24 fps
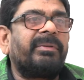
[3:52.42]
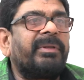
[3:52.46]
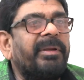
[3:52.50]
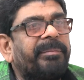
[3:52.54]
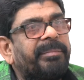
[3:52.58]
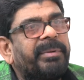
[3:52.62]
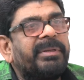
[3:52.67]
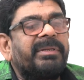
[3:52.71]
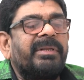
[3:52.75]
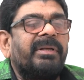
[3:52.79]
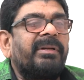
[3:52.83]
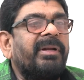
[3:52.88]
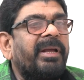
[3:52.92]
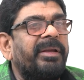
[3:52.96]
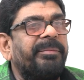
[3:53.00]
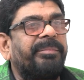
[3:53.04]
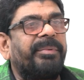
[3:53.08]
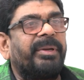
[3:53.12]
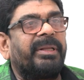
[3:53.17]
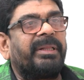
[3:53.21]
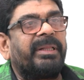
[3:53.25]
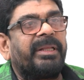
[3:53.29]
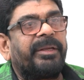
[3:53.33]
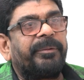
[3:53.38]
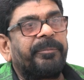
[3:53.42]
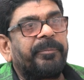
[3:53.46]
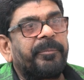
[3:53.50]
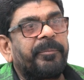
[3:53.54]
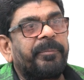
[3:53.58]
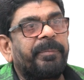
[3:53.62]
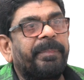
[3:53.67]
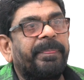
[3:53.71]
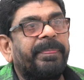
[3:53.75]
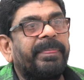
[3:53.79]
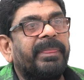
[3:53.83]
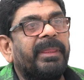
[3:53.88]
చెప్పేశారు అయిపోయింది
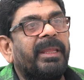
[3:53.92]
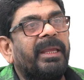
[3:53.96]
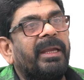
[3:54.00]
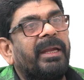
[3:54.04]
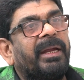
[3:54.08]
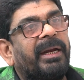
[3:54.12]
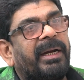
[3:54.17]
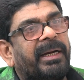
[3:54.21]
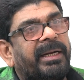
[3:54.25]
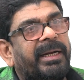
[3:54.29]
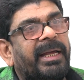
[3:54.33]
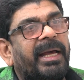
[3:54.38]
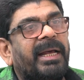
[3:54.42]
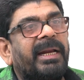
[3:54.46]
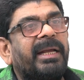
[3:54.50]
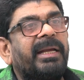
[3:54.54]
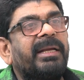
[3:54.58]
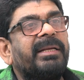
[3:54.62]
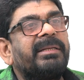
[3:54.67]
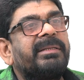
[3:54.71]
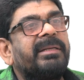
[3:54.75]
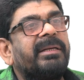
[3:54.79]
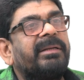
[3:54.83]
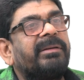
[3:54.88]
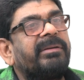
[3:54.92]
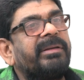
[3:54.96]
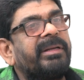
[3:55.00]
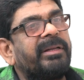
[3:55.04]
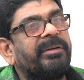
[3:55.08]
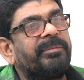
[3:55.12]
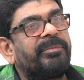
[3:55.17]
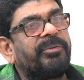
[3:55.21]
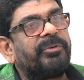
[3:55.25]
డేరా వేసారు ఈయన